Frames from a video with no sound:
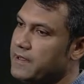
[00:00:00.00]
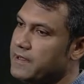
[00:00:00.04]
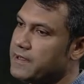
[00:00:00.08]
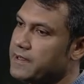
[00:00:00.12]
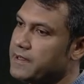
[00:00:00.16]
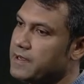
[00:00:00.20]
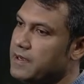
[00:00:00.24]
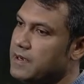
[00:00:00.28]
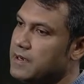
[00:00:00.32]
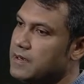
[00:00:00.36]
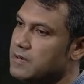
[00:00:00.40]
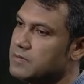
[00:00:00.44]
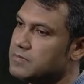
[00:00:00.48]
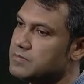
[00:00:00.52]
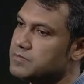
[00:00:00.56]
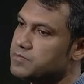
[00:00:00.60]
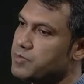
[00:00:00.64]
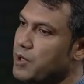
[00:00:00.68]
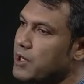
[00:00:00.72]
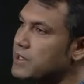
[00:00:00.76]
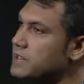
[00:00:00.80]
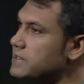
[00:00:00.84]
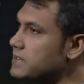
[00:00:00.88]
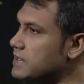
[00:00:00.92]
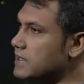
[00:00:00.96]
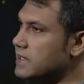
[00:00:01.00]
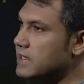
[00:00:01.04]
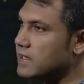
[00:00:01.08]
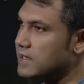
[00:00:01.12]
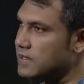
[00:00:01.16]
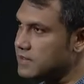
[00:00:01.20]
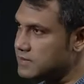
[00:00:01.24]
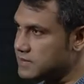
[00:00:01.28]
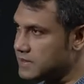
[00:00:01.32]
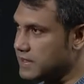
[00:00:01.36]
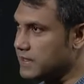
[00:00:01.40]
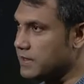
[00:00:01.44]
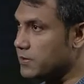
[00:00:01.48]
এই
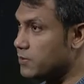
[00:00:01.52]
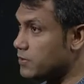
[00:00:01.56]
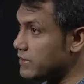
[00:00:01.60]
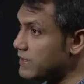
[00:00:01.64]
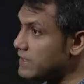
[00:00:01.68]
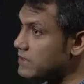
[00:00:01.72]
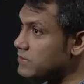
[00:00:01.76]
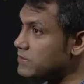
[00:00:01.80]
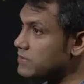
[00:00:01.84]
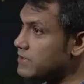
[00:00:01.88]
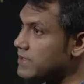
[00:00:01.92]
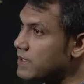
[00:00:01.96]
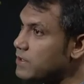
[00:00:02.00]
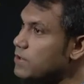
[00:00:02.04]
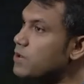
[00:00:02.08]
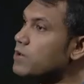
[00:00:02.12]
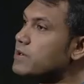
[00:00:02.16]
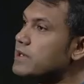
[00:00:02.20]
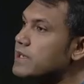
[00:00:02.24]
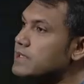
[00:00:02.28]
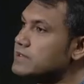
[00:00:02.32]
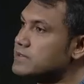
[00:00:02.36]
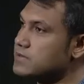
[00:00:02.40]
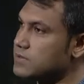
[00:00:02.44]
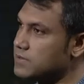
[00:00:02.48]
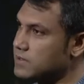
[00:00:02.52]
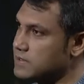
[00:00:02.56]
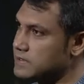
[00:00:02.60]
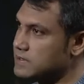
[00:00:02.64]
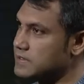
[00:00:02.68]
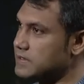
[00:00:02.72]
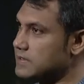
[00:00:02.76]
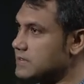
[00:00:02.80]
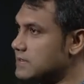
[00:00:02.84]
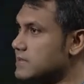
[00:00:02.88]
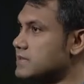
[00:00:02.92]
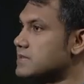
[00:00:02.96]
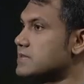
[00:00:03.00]
পলিটিক্যাল যে উনি কিন্তু রেকগনাইজ
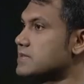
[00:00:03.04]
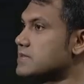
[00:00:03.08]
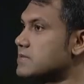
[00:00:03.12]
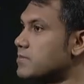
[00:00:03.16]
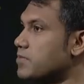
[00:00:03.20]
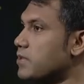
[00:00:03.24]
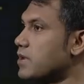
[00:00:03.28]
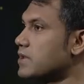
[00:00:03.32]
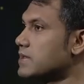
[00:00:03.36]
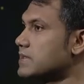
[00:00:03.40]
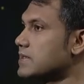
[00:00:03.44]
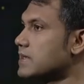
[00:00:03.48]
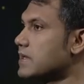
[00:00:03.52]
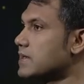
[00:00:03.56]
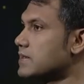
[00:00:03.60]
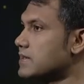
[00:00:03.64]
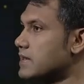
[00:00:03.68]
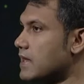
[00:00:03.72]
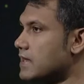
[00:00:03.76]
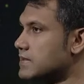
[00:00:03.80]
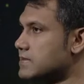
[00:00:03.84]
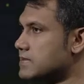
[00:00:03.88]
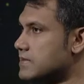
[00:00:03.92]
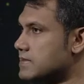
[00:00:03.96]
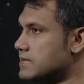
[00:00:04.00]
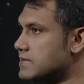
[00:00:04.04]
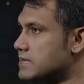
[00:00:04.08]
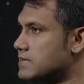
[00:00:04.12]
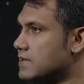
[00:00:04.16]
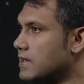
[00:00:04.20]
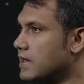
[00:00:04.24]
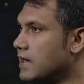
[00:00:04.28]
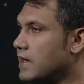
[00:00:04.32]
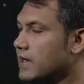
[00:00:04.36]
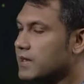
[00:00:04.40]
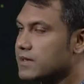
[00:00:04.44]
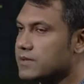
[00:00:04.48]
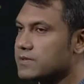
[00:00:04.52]
করেছেন দিস ইজ এ পলিটিক্যাল ক্রাইসিস
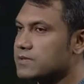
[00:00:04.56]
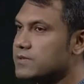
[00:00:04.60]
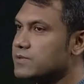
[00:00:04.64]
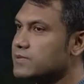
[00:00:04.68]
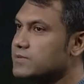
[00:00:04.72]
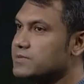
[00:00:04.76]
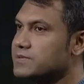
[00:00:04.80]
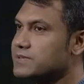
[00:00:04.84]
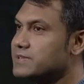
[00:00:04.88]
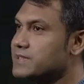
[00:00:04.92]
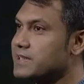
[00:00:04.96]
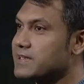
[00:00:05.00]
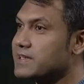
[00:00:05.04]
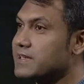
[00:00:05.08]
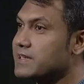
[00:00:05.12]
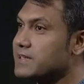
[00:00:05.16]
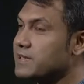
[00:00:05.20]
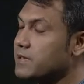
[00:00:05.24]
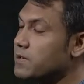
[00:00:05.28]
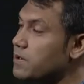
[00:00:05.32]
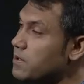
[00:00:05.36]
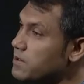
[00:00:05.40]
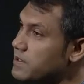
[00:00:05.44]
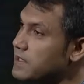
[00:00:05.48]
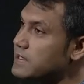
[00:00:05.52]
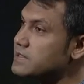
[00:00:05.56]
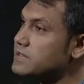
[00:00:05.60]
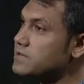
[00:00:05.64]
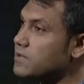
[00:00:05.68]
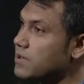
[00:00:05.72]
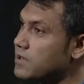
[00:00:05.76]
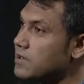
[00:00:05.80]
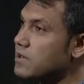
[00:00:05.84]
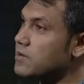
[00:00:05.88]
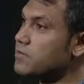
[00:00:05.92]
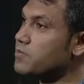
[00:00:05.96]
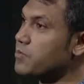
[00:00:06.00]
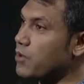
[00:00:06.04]
কিন্তু সেটা রেকগনাইজ
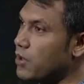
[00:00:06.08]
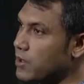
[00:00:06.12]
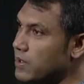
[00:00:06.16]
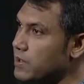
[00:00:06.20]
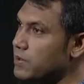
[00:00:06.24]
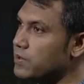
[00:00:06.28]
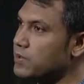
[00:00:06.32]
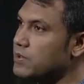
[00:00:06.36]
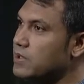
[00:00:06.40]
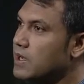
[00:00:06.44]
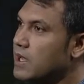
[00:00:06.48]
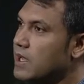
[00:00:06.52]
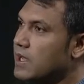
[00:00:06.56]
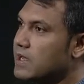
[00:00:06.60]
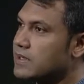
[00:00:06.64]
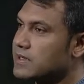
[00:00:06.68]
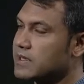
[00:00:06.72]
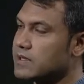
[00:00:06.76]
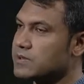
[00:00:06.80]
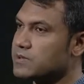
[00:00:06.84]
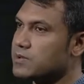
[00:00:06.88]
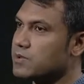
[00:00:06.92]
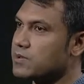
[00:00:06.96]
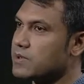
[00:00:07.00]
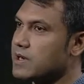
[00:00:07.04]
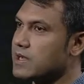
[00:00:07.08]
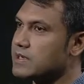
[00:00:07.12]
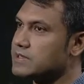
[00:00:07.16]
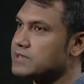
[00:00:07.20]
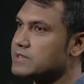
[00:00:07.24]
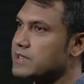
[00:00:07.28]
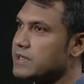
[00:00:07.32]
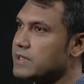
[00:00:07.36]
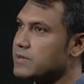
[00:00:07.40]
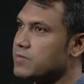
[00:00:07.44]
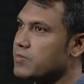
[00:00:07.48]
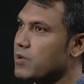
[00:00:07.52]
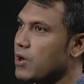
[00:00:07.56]
করার পরেও কিন্তু ওনার
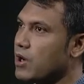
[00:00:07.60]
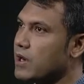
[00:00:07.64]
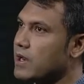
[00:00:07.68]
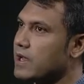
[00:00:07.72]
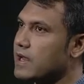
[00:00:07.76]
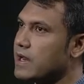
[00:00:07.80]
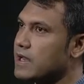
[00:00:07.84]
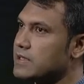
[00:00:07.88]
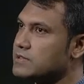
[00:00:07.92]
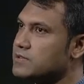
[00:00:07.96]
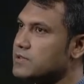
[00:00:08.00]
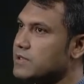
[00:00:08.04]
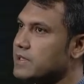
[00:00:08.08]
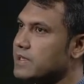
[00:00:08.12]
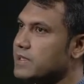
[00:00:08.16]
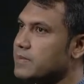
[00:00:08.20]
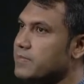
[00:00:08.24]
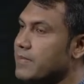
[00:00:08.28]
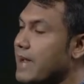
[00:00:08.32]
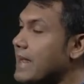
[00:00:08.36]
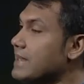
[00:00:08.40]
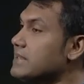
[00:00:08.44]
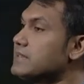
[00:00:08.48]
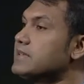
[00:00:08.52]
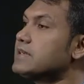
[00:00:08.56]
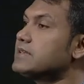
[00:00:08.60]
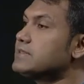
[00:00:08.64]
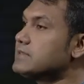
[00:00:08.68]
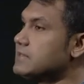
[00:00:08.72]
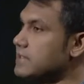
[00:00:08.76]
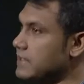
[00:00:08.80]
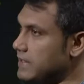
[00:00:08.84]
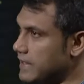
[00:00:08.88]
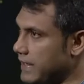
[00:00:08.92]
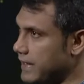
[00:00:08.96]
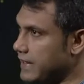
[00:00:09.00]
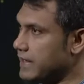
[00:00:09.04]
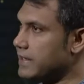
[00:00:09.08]
সেই বলার আসলে
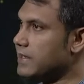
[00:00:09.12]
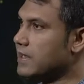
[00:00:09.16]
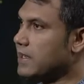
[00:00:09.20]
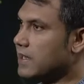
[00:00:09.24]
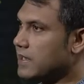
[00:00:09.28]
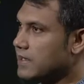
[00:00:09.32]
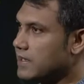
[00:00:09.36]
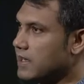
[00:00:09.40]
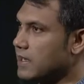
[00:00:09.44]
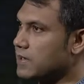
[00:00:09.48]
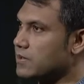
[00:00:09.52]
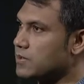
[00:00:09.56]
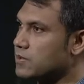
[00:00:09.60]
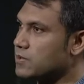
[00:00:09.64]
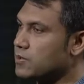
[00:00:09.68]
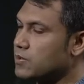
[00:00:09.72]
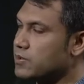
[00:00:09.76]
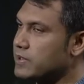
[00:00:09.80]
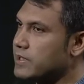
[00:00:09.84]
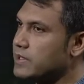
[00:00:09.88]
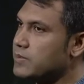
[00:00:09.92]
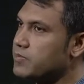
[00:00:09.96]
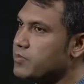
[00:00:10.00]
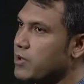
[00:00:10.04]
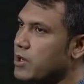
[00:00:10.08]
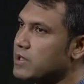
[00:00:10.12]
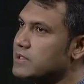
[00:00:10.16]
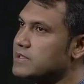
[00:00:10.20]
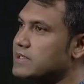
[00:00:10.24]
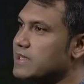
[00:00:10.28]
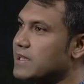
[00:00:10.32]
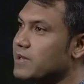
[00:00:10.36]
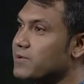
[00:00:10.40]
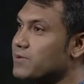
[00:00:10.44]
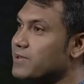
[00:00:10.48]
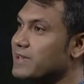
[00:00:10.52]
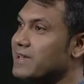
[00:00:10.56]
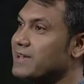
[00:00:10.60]
ম্যান্ডেটটি নেই কারণ উনি
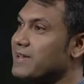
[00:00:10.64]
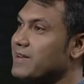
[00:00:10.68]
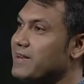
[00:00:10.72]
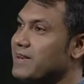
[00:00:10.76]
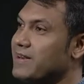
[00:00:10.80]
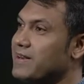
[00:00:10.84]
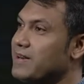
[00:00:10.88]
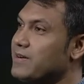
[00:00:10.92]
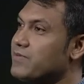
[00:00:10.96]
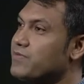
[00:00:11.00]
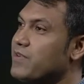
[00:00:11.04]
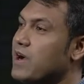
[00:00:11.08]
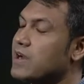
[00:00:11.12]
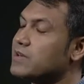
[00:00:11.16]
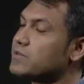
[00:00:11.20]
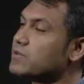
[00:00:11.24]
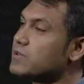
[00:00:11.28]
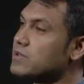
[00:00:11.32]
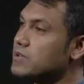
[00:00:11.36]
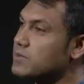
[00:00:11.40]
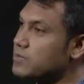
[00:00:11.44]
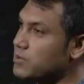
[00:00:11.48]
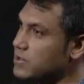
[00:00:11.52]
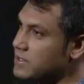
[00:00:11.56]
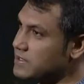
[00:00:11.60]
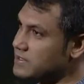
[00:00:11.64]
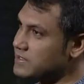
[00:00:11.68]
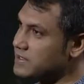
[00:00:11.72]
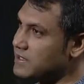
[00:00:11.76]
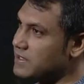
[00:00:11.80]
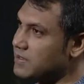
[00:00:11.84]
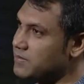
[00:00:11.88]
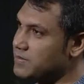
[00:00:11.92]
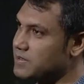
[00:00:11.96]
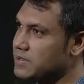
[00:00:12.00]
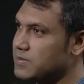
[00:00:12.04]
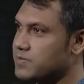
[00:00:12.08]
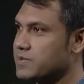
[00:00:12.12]
পলিটিক্যাল উনি ফান করে
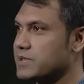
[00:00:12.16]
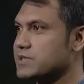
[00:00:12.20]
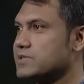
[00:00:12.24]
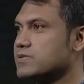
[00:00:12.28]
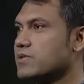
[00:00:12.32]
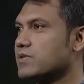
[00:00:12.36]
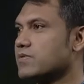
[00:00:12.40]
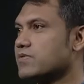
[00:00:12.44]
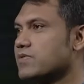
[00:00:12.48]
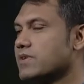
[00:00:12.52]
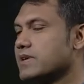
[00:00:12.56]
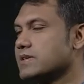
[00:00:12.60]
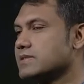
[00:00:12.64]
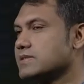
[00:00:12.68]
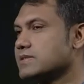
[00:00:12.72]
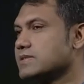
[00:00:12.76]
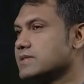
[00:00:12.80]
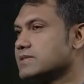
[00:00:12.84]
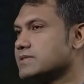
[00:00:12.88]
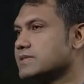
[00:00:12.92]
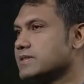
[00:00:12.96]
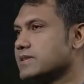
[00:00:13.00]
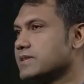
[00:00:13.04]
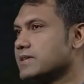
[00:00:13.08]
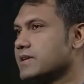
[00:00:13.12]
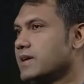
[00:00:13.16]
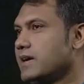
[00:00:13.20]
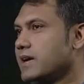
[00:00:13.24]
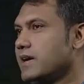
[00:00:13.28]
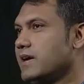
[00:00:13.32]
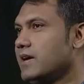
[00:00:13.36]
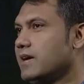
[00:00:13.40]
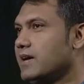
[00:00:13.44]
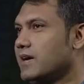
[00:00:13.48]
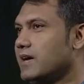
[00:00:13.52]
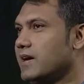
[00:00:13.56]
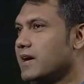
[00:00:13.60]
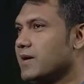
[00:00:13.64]
বলেছেন আমাদের প্রেস কনফারেন্সে যে
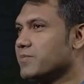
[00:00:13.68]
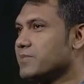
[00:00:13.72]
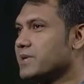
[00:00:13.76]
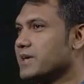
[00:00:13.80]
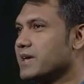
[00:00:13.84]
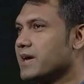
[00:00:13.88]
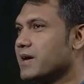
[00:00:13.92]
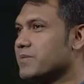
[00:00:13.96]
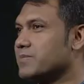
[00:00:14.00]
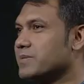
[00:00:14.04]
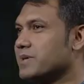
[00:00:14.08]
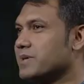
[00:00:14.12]
আমি